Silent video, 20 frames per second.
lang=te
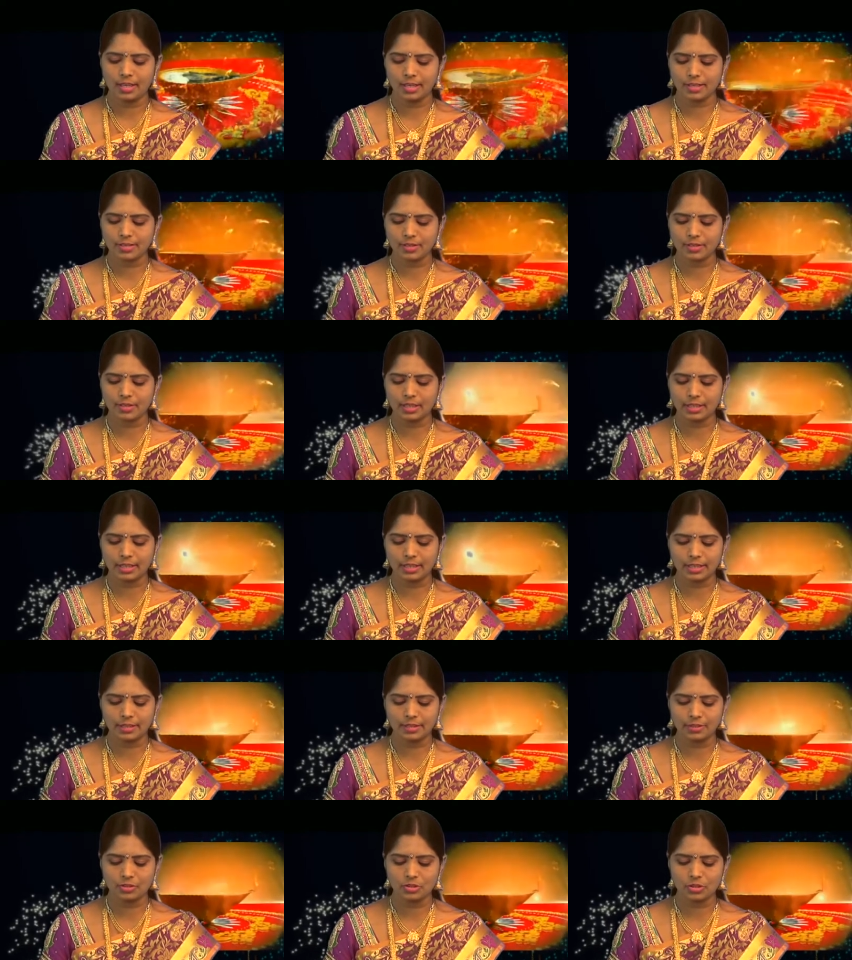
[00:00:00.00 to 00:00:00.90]
ఆసాదుల
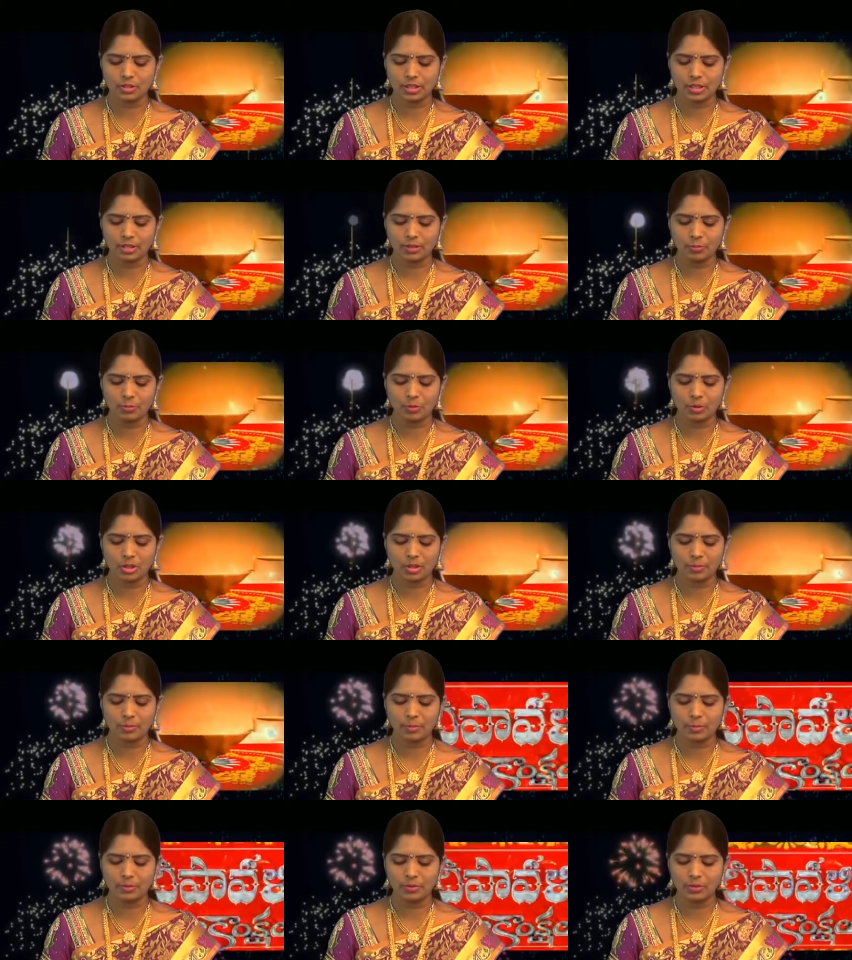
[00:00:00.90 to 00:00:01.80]
గరగ నృత్యాలు
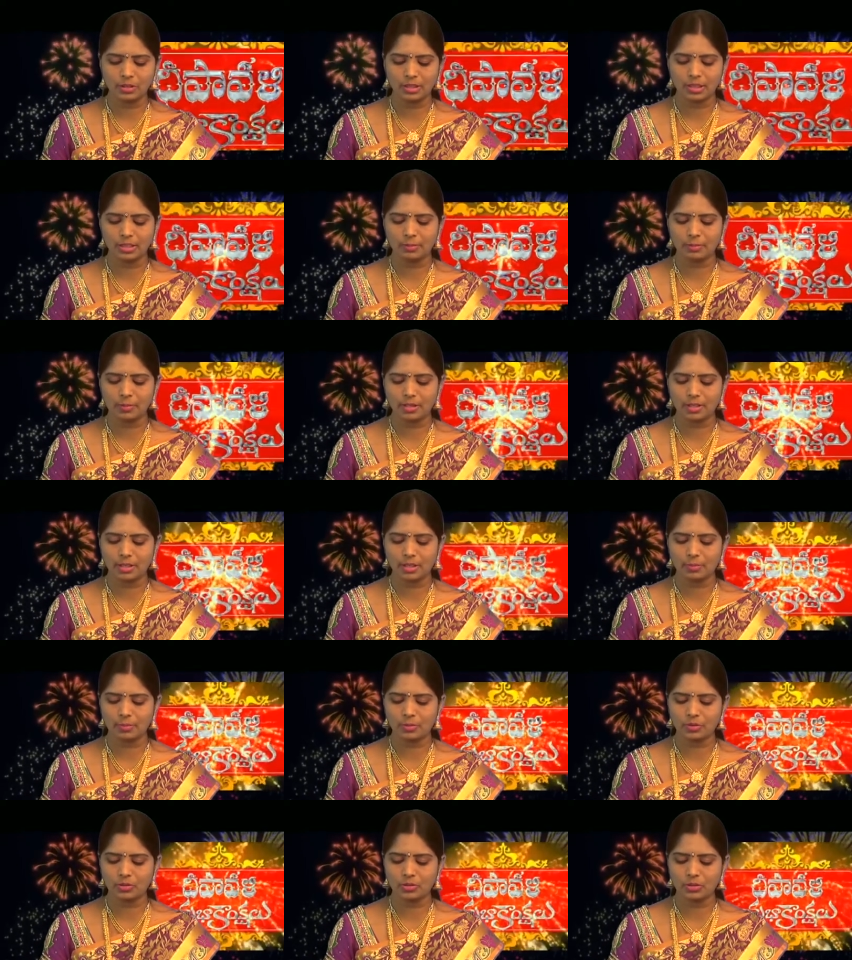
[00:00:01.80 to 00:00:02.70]
బుట్టబొమ్మలు తీన్మర్
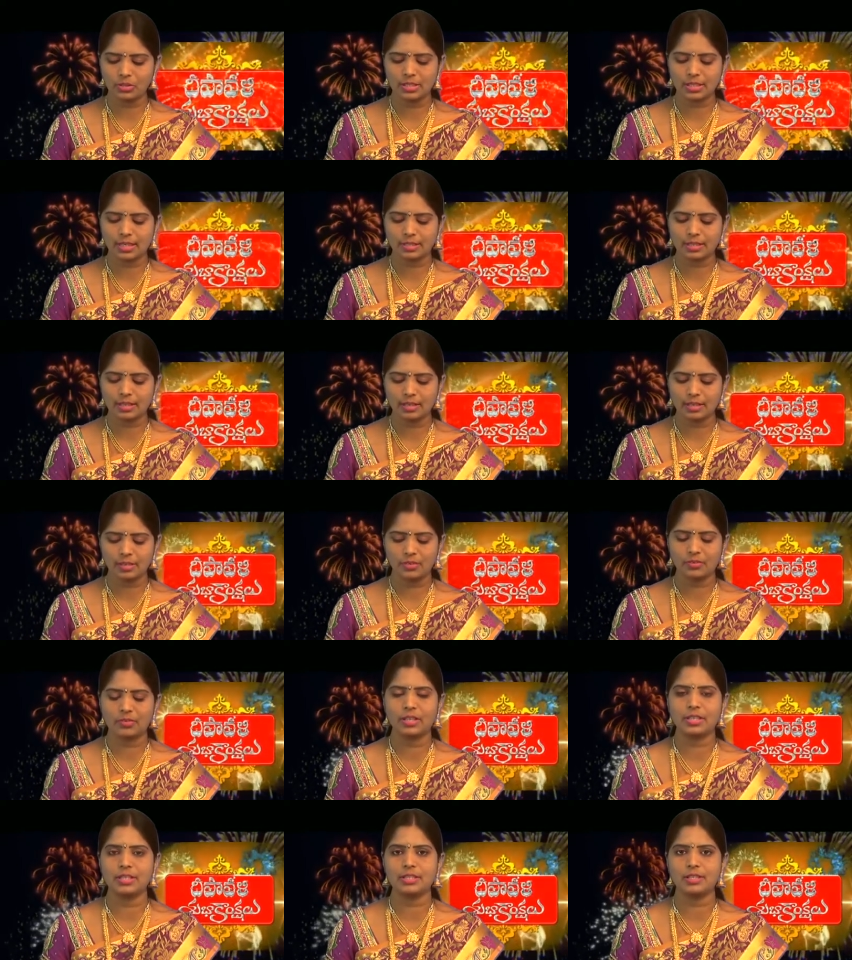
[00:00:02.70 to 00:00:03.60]
డప్పులతో జాతర
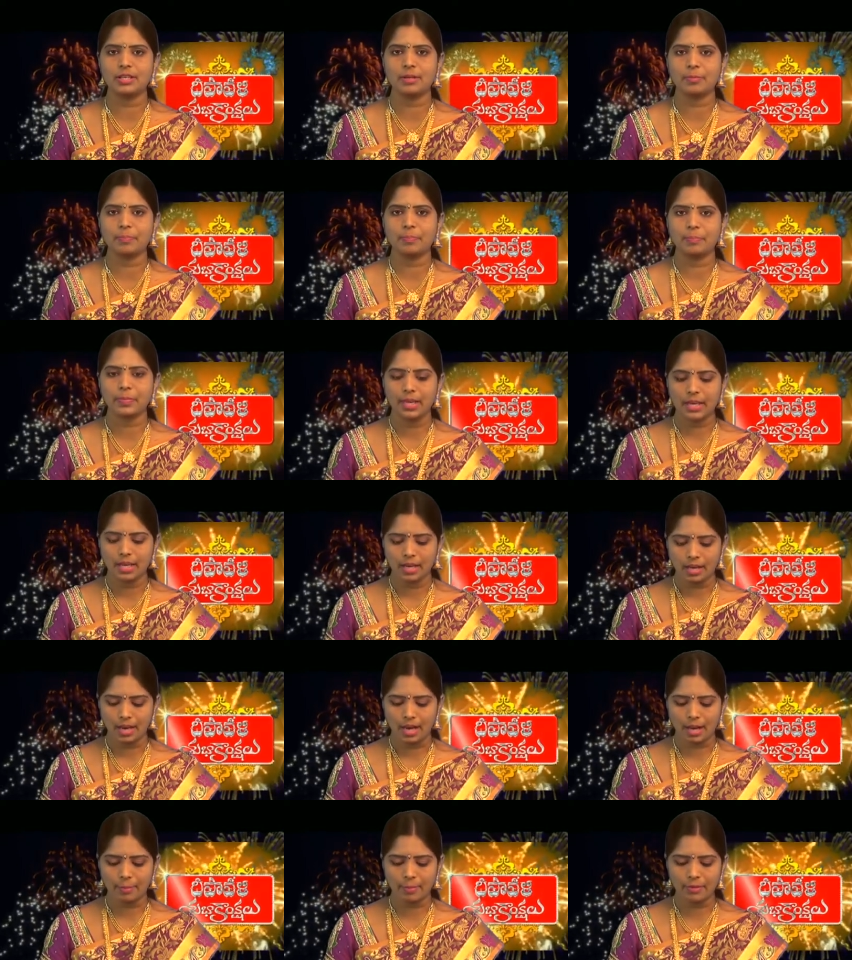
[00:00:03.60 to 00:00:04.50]
నిర్వహించారు
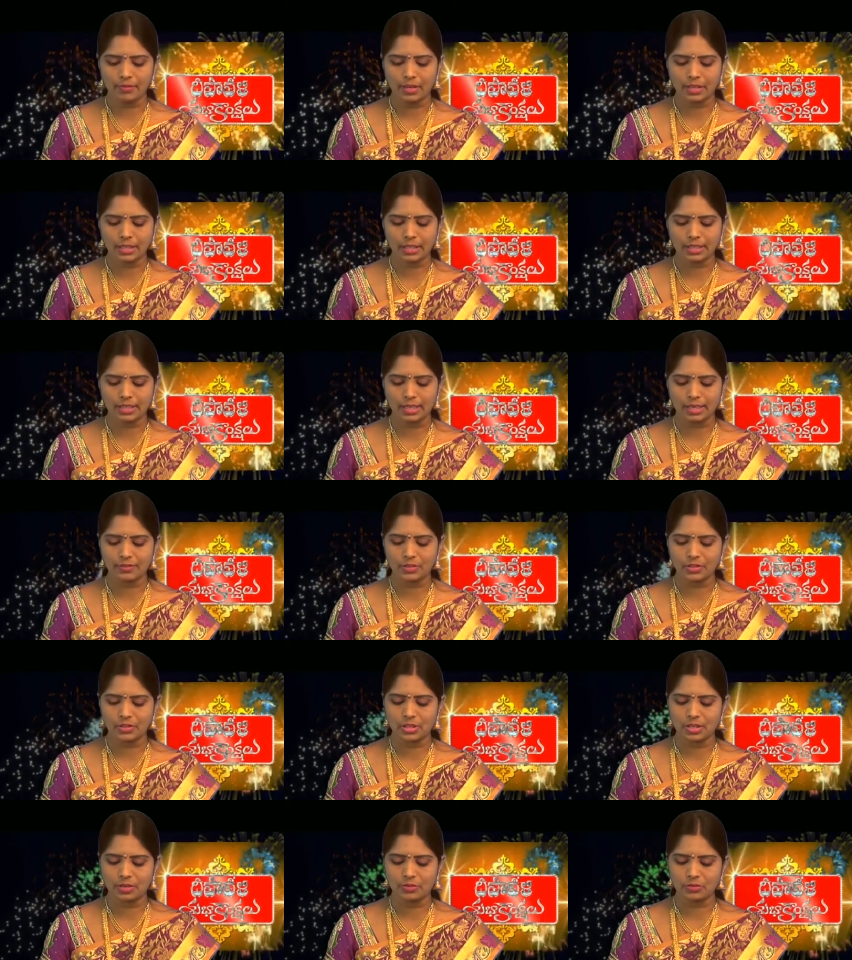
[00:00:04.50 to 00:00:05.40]
అమ్మవారికి
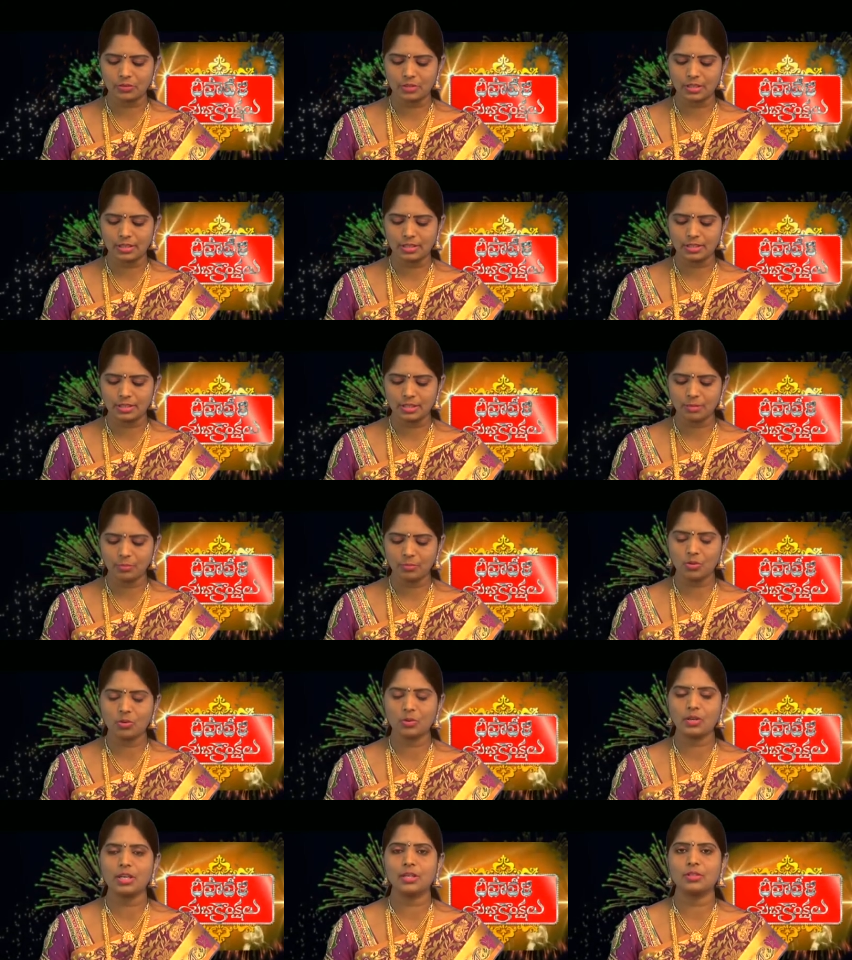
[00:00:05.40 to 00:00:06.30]
నైవేద్యాలను చెల్లించి
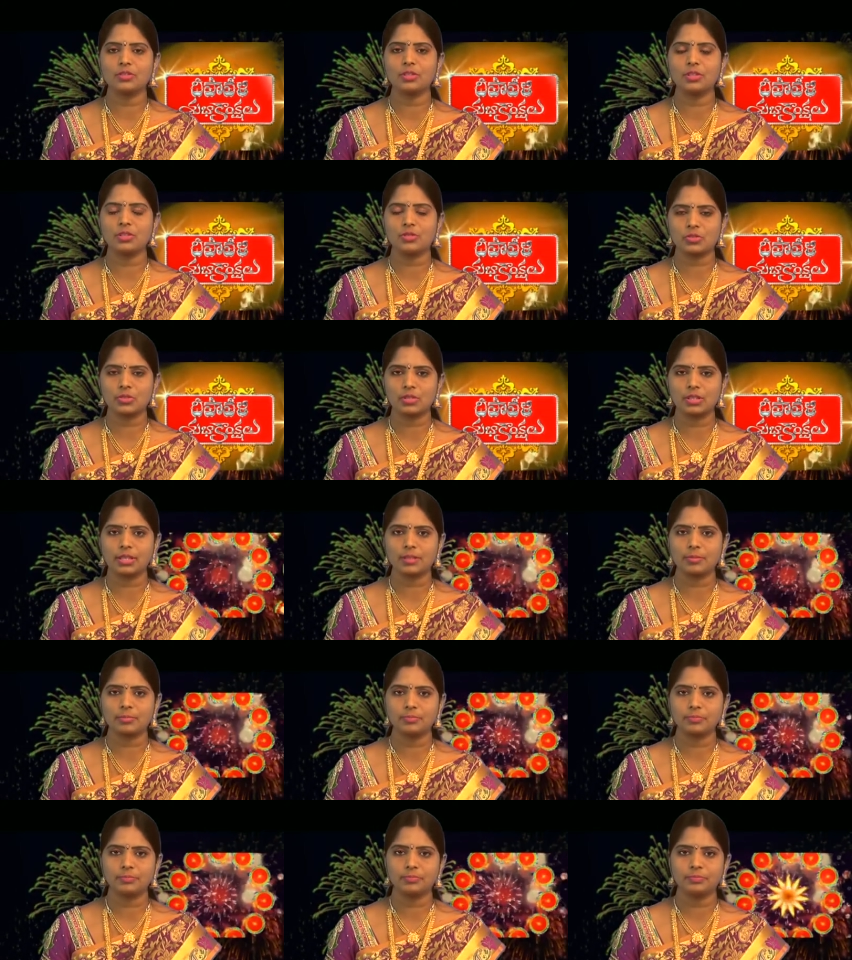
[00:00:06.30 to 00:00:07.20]
మొక్కులను
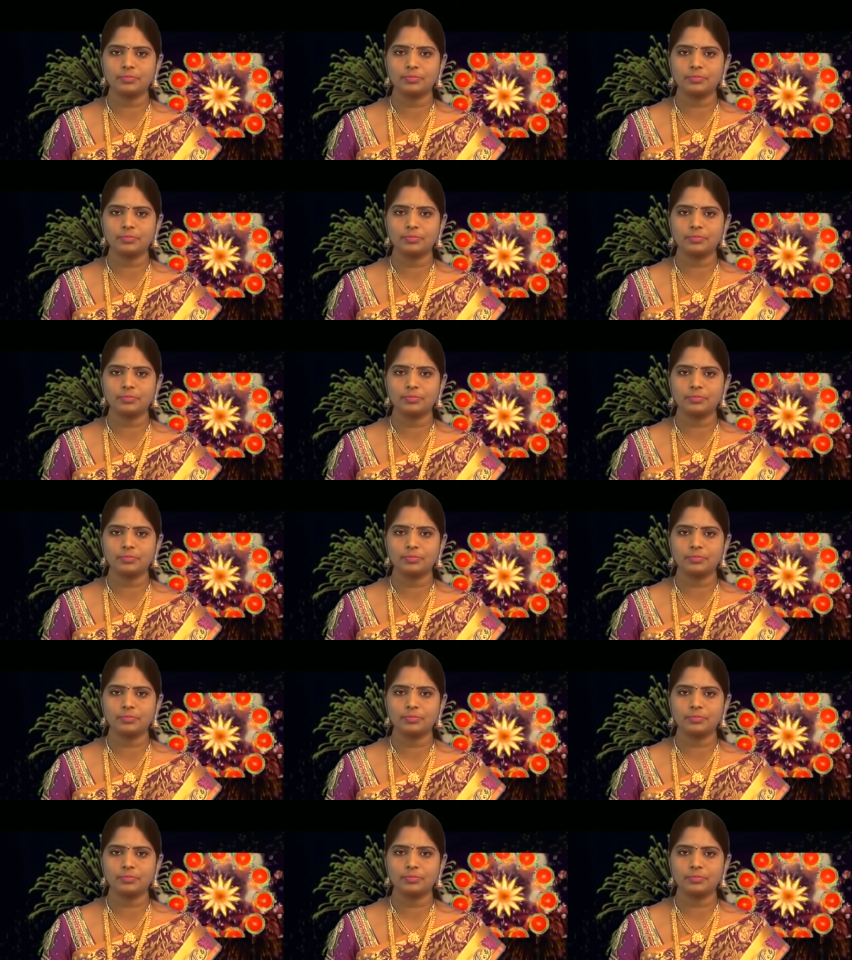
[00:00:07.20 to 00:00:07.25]
తీర్చుకున్నారు